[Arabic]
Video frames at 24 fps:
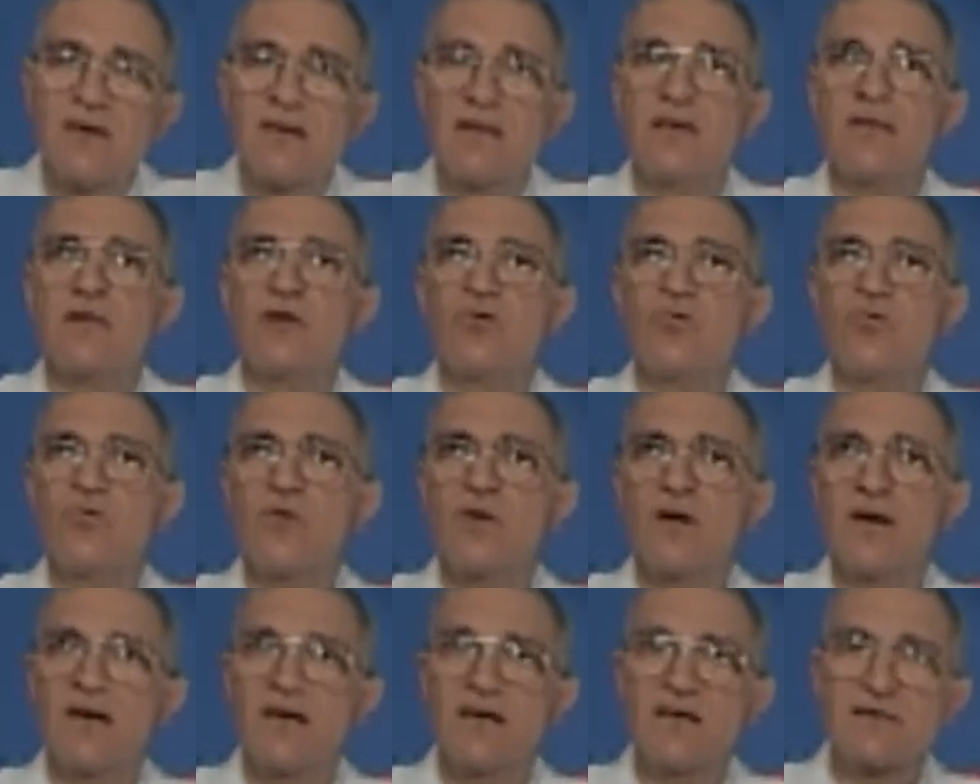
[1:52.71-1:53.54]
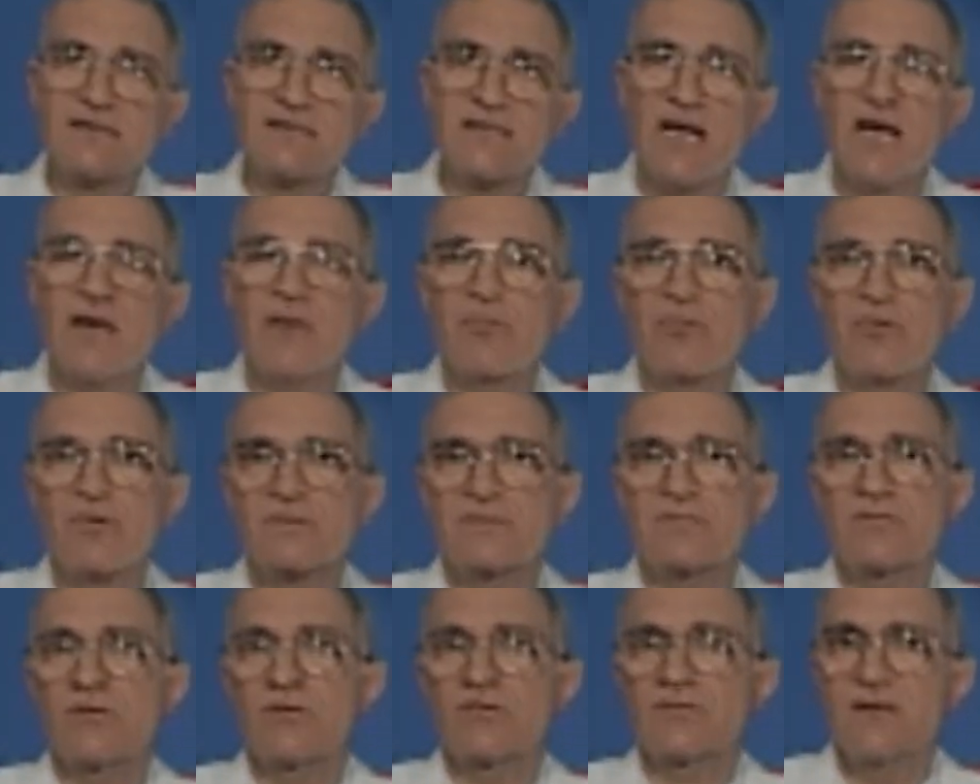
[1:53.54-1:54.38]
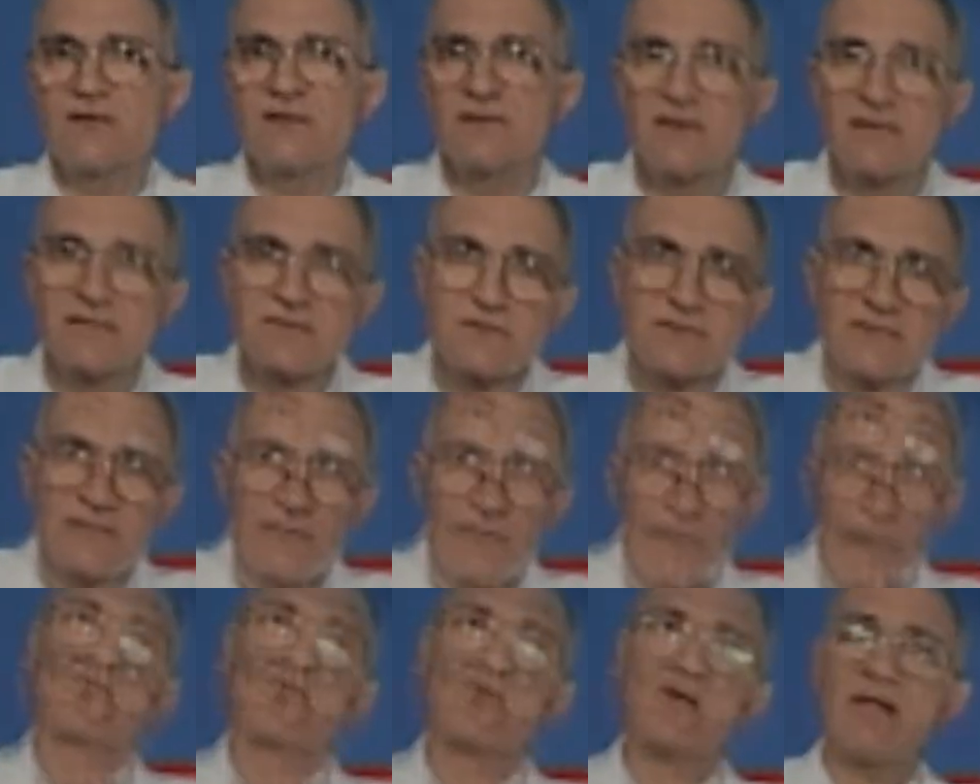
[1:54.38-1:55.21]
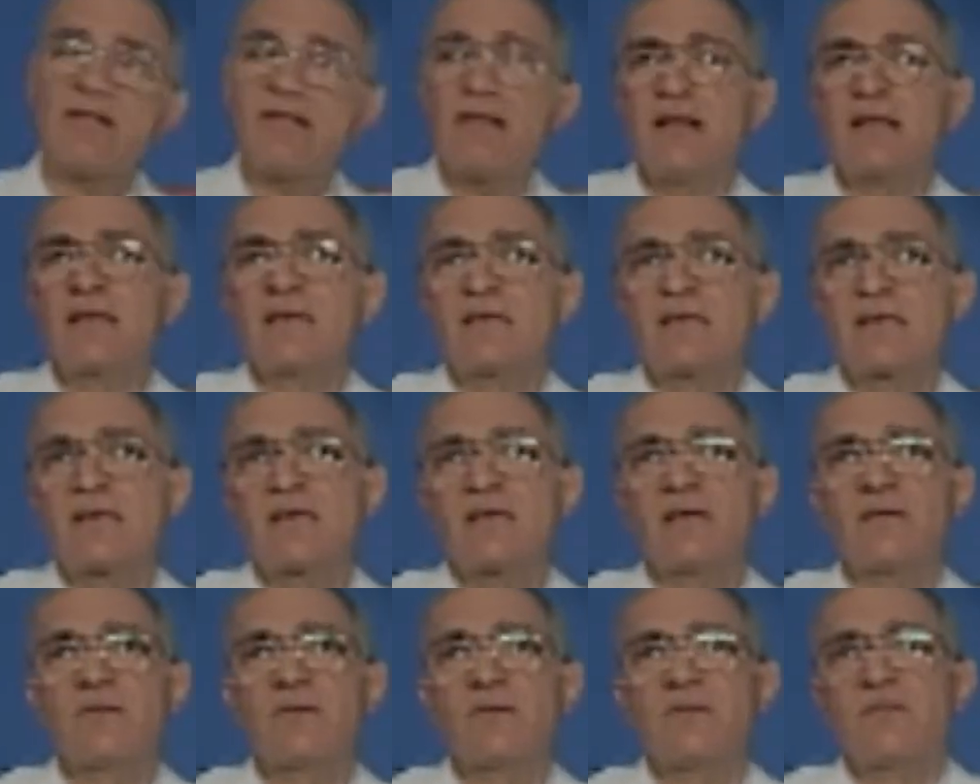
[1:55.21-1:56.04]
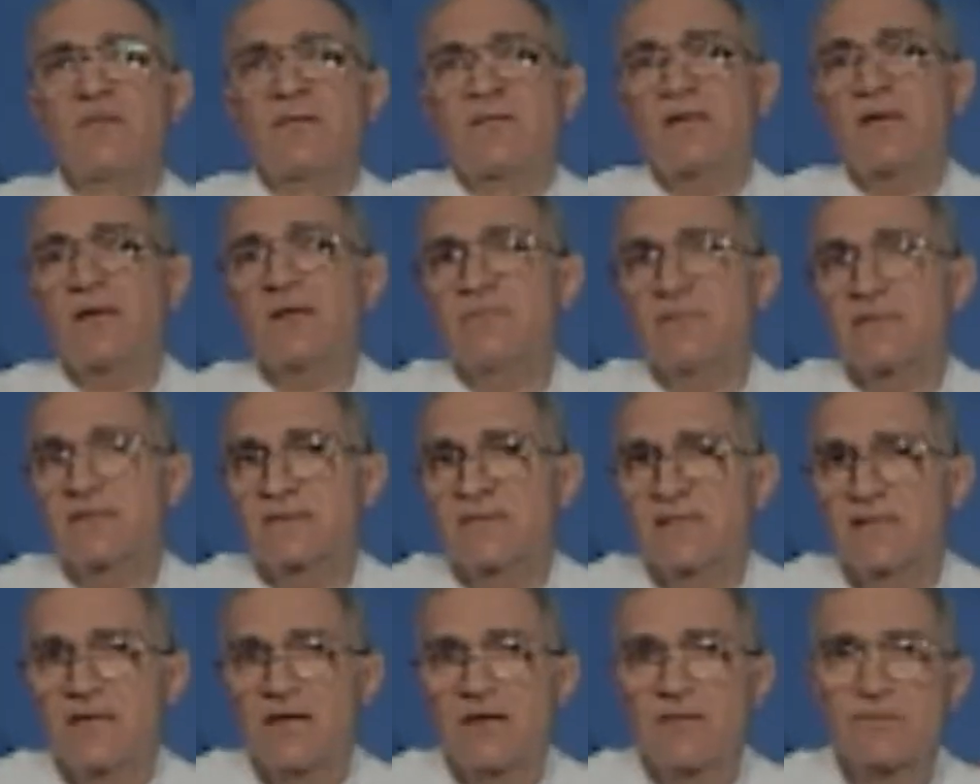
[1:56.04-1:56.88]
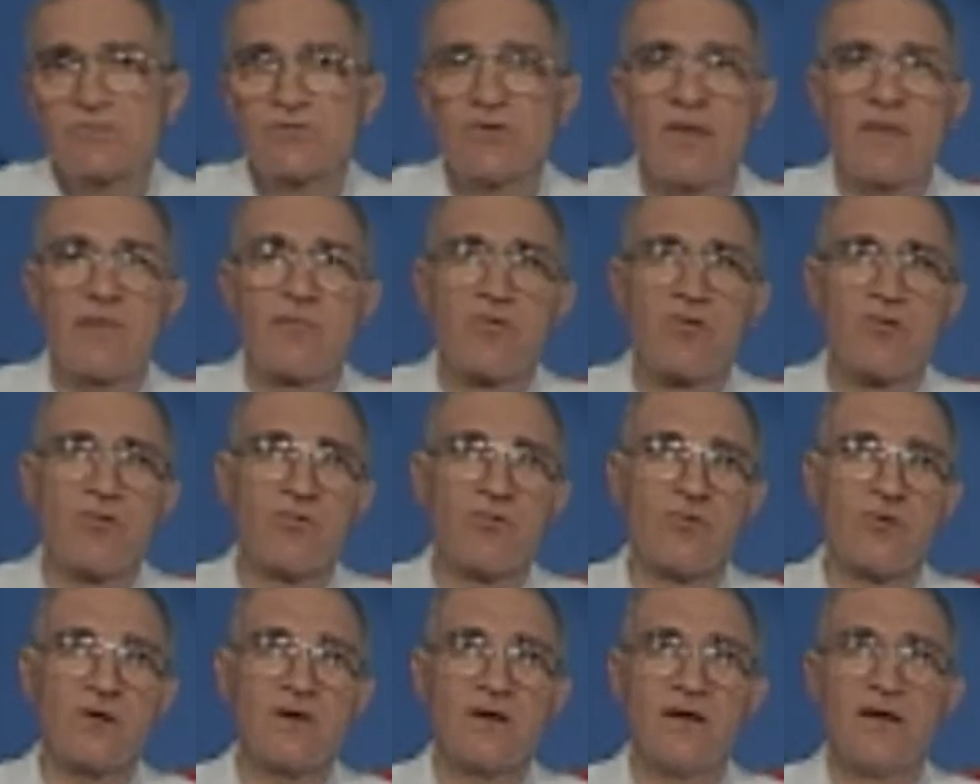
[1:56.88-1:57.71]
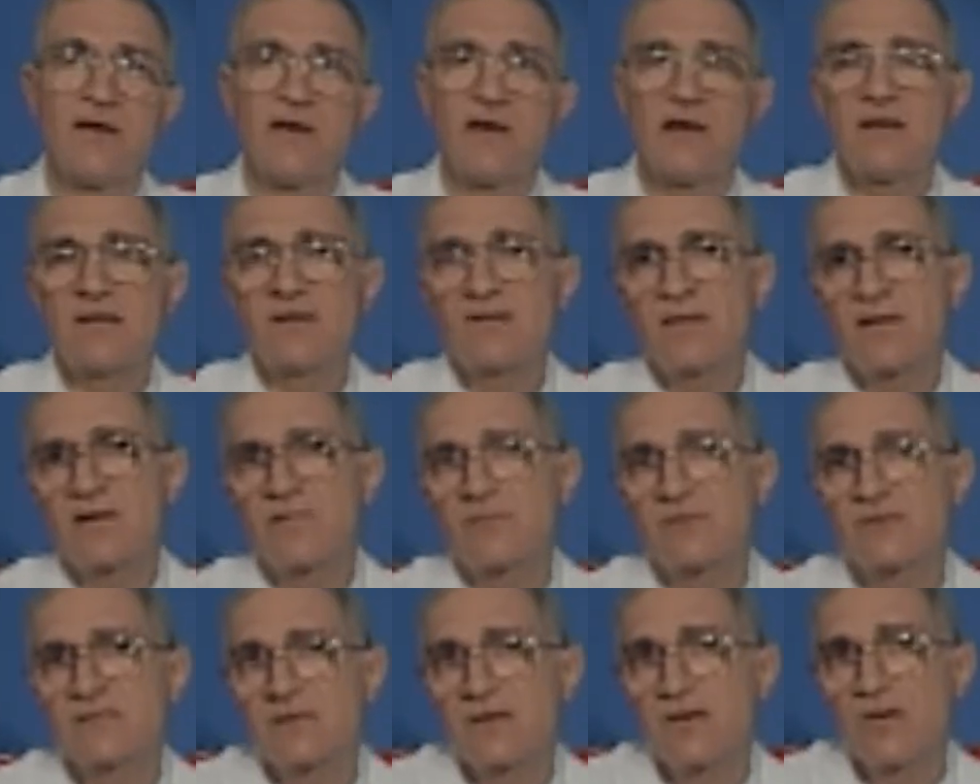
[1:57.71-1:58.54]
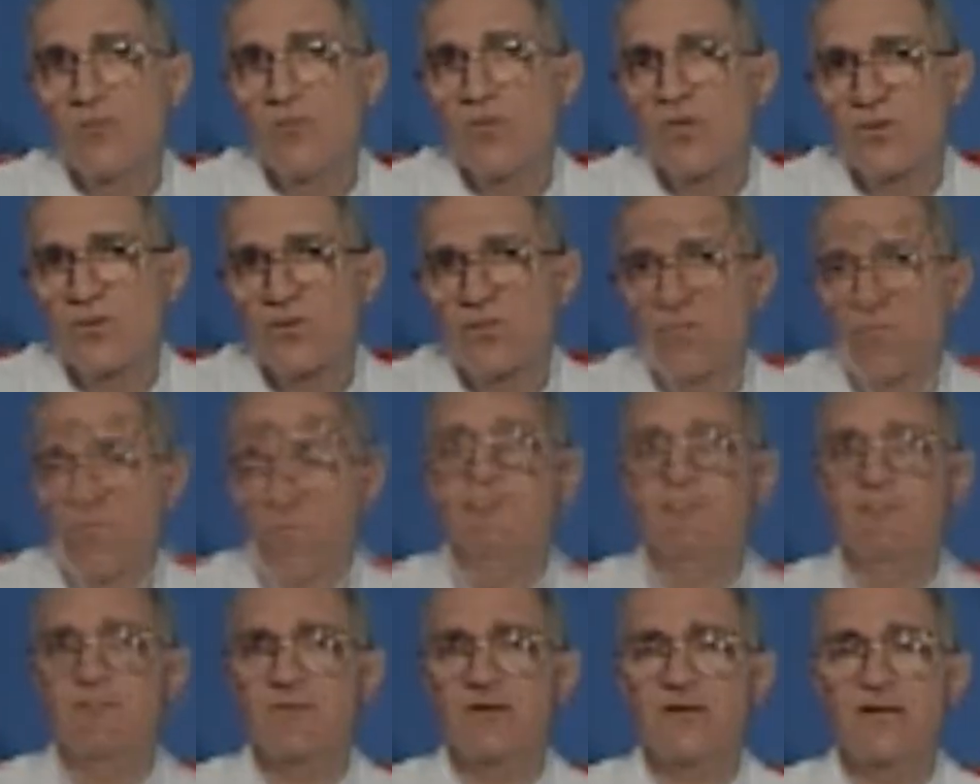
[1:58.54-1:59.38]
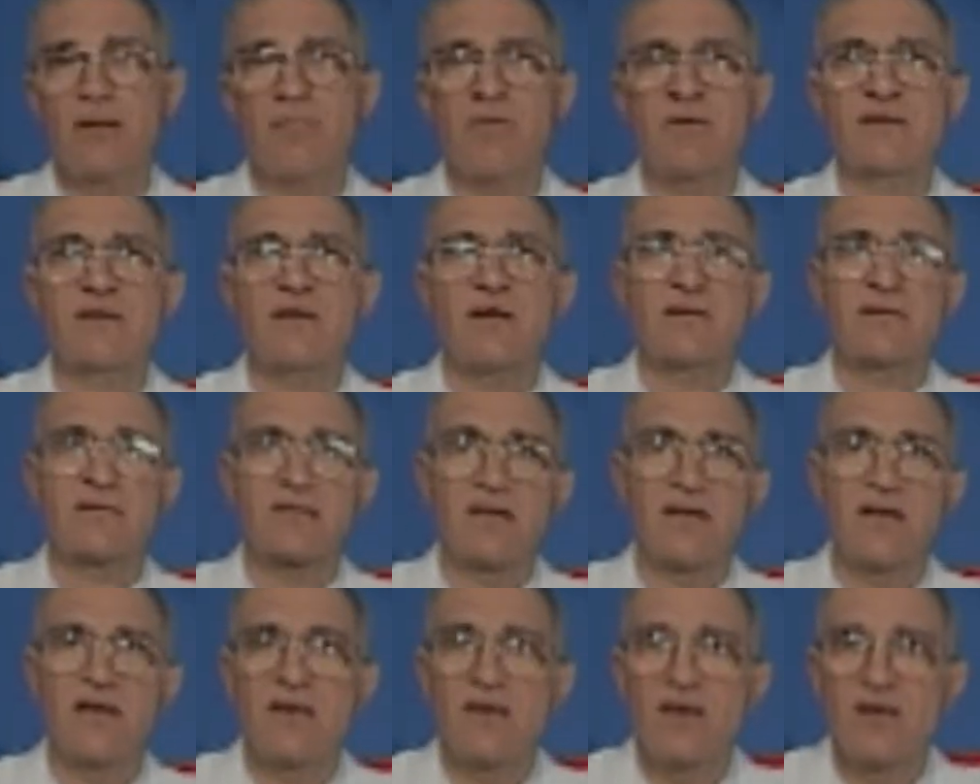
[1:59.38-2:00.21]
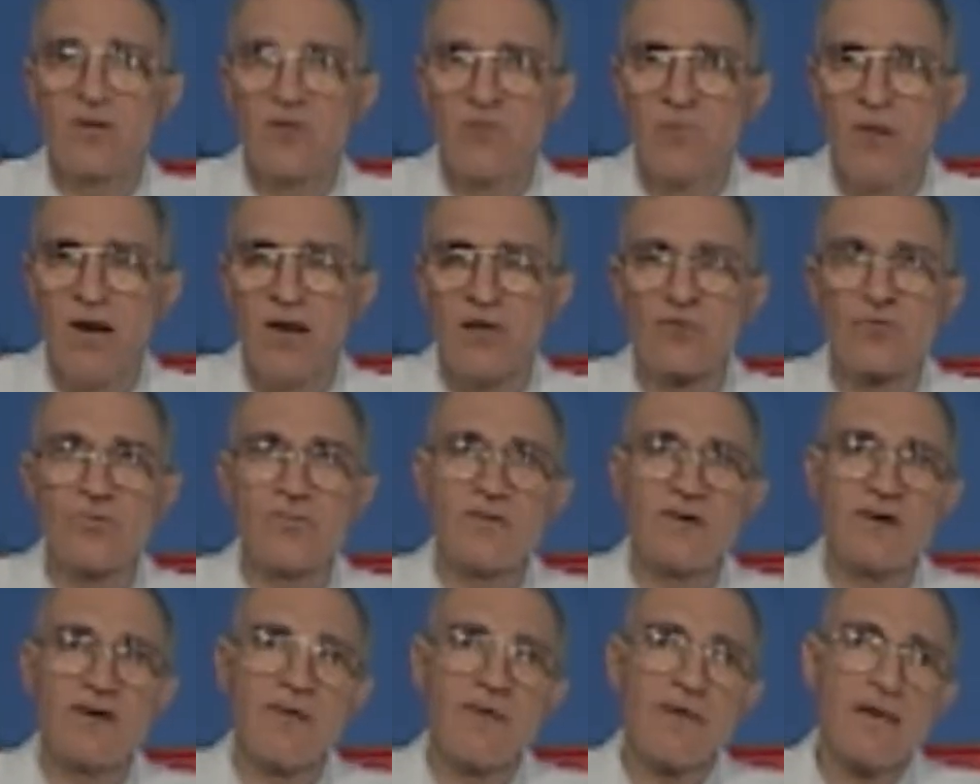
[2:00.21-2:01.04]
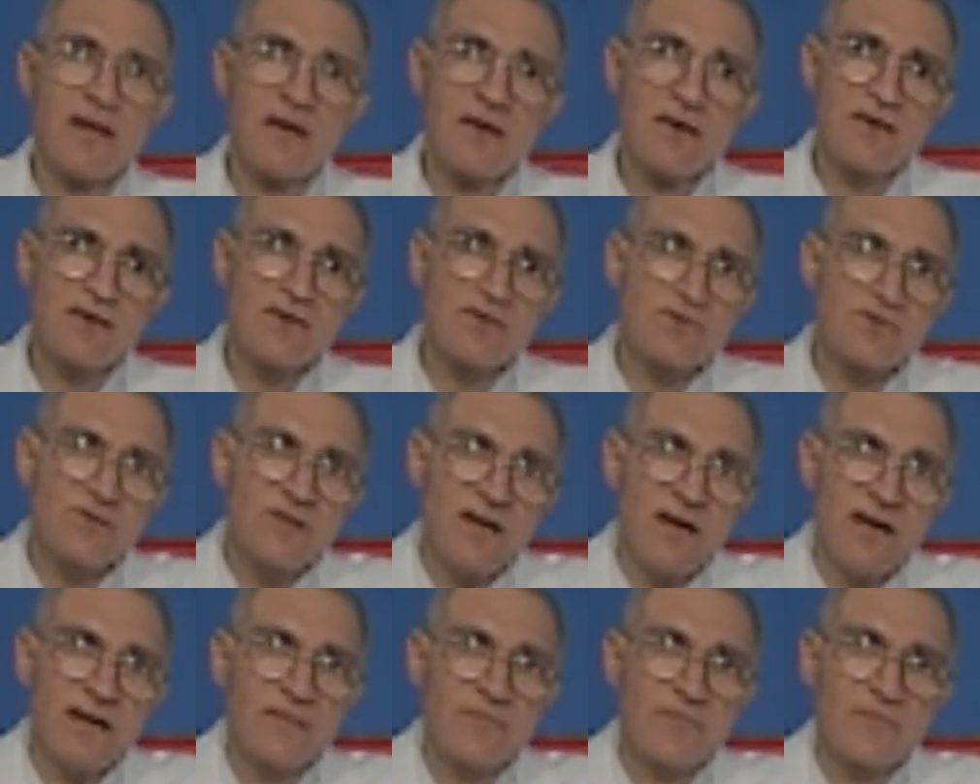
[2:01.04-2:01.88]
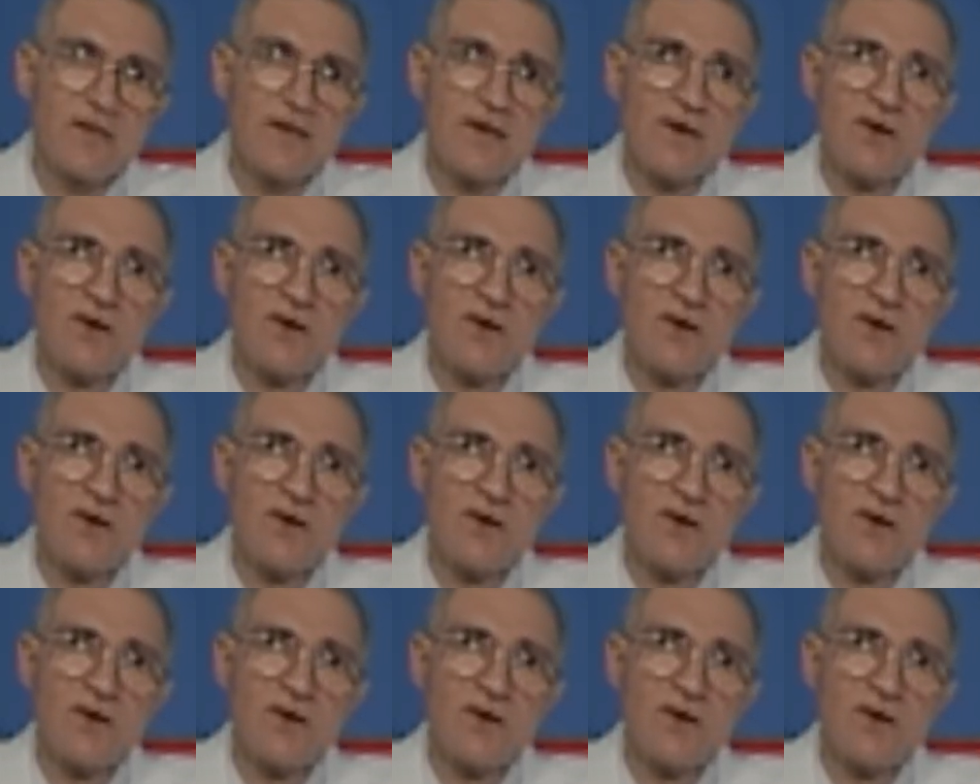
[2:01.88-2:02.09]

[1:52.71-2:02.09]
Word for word: اللي هو السايبروس روتندس وكذلك الترمس الترمس وهذا بذور الترمس المر النباتات المعروفة ينطحن